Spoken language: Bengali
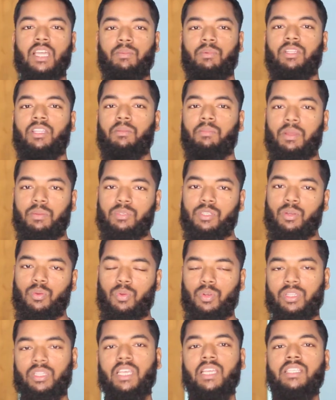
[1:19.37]
চা পাতার ব্যবসা
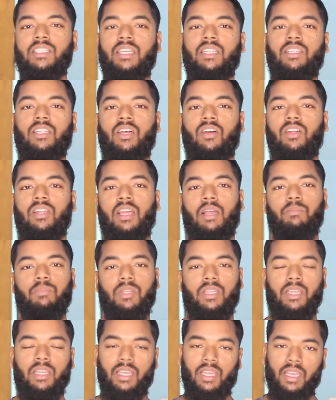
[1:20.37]
করতেই চান তাহলে
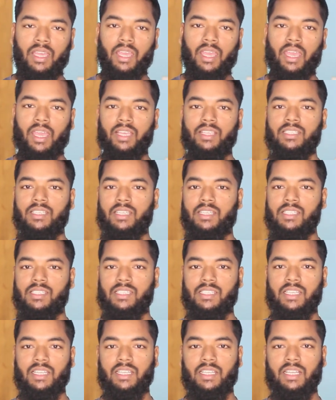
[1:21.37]
আপনি এই যে
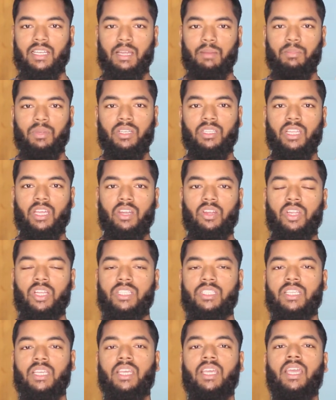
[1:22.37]
স্ক্রিনে নাম্বার দেওয়া
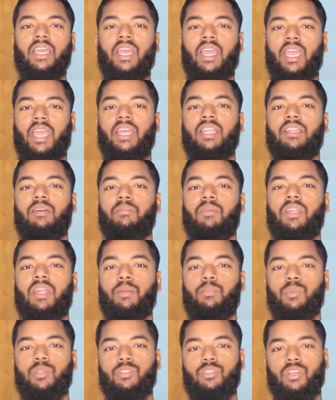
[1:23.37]
রয়েছে এই নম্বরে
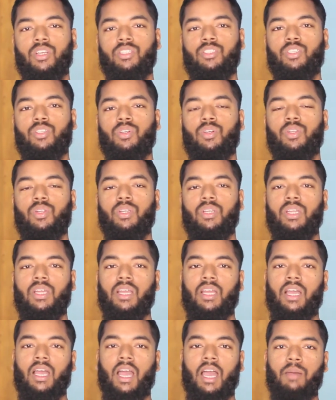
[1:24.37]
আপনি যোগাযোগ করুন
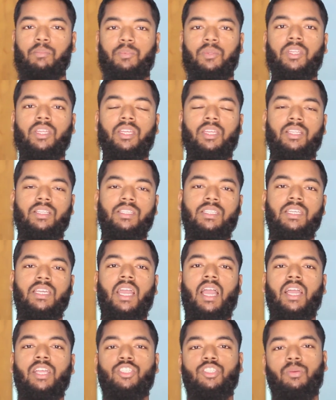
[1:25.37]
আপনি টি
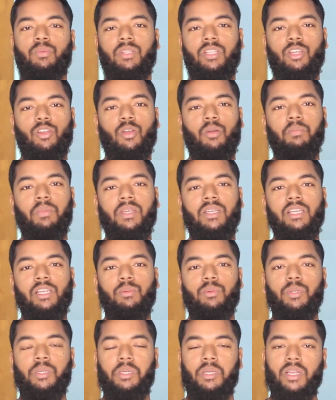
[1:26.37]
আই জমাদার কোম্পানি
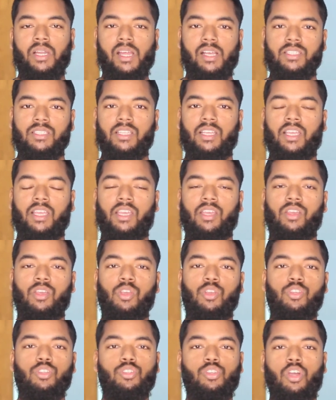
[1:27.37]
লিমিটেডের কাছ থেকে
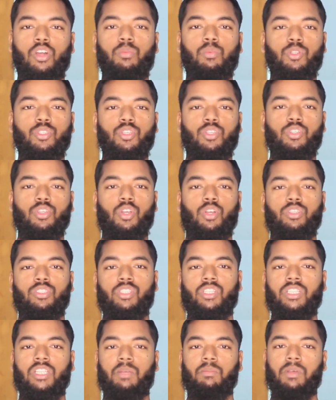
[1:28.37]
সর্বোচ্চ
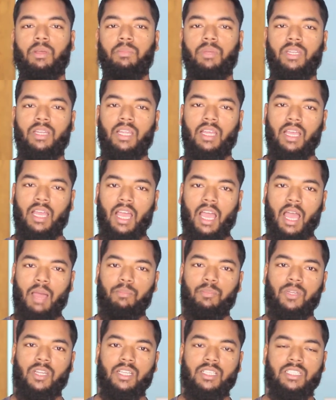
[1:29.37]
সহযোগিতা পাবেন
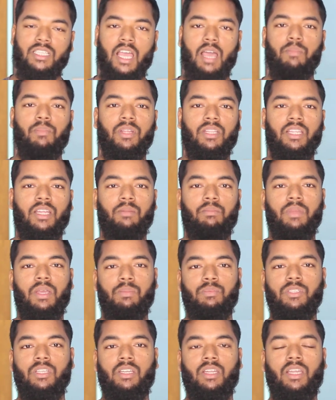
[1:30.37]
আপনার চা পাতার
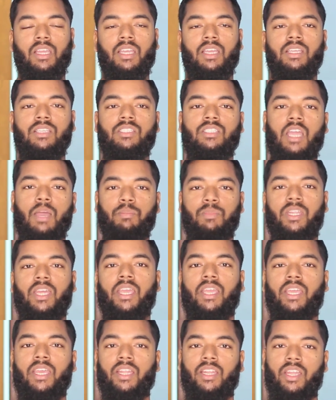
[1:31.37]
ব্যবসাটাকে সামনে
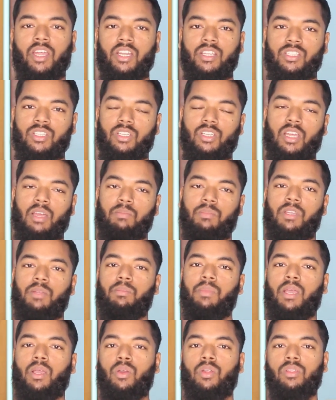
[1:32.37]
এগিয়ে নেওয়ার জন্য আপনার
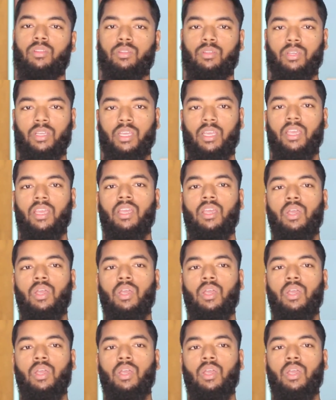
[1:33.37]
বেকারত্বকে